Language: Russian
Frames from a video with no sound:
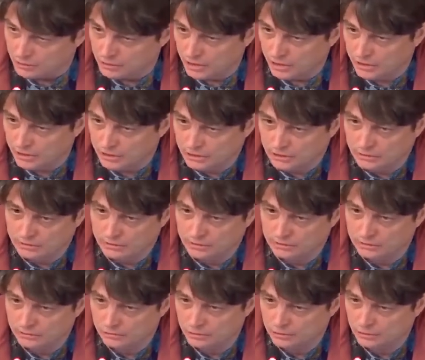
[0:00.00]
оно
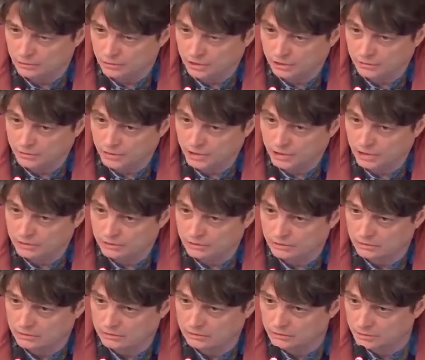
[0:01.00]
устарело, его нужно
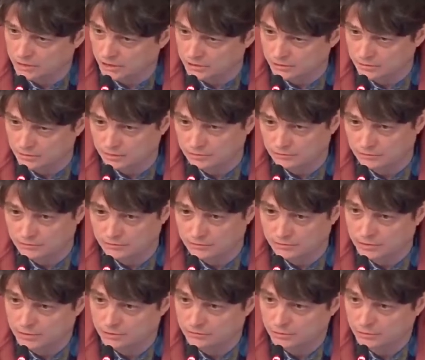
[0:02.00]
отменять,
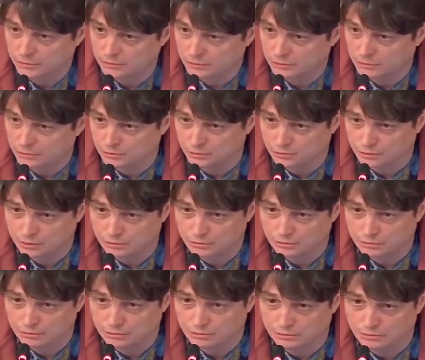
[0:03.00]
переосмысливать вообще всю эту
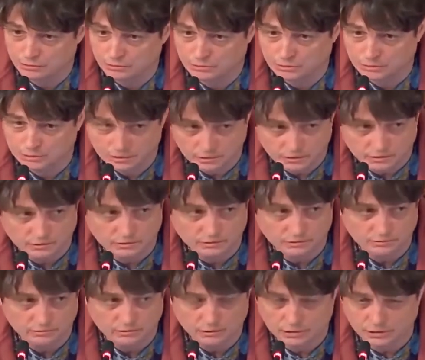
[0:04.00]
историю.
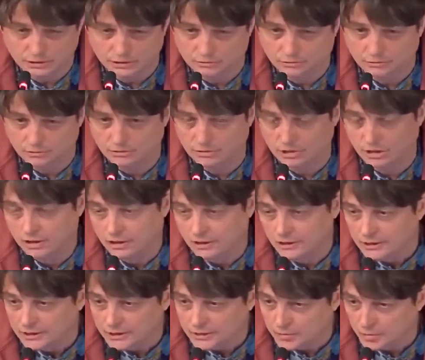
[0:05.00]
И вот здесь вот
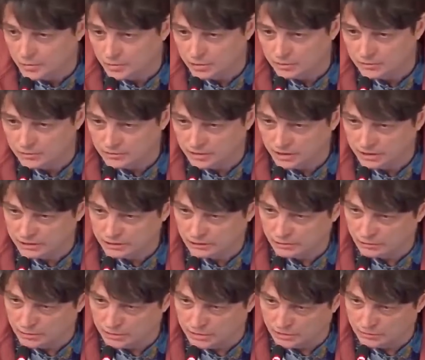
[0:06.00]
мы будем
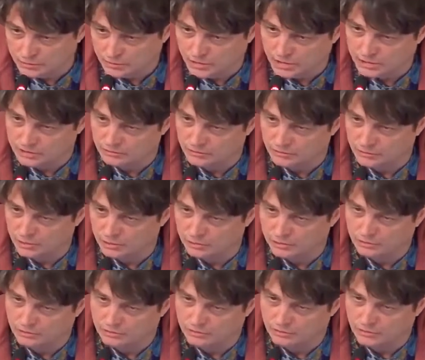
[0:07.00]
говорить о том самом базовом
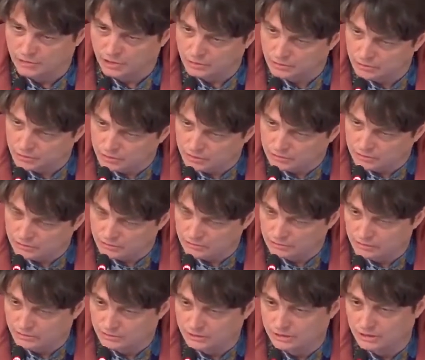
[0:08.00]
безусловном
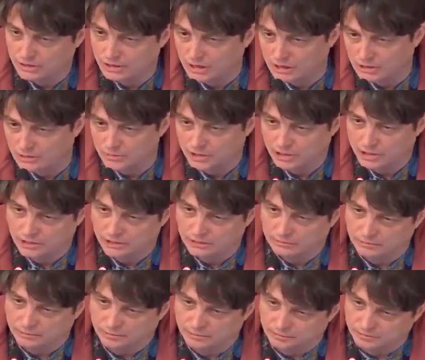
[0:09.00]
доходе, как, по
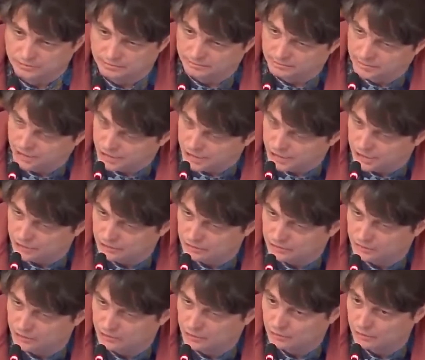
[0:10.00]
каким
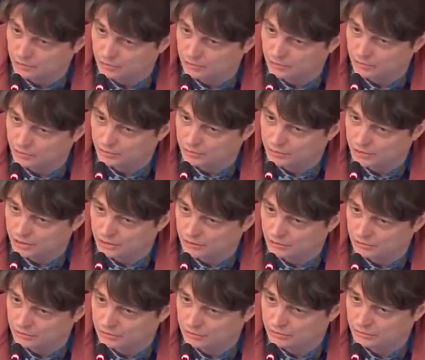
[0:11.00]
причинам его будут
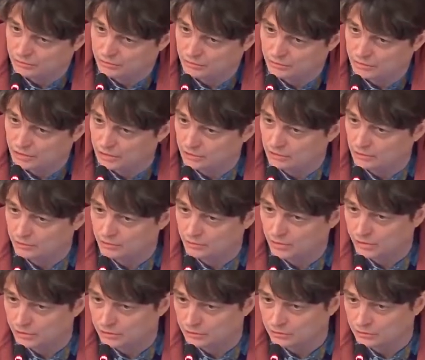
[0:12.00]
получать люди, но мы к
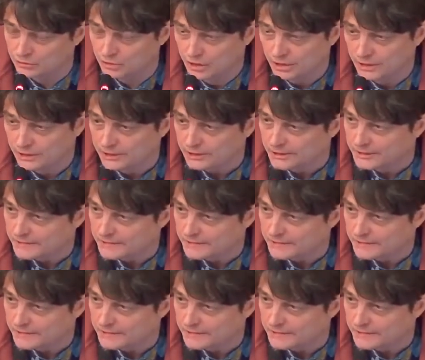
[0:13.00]
этому придем.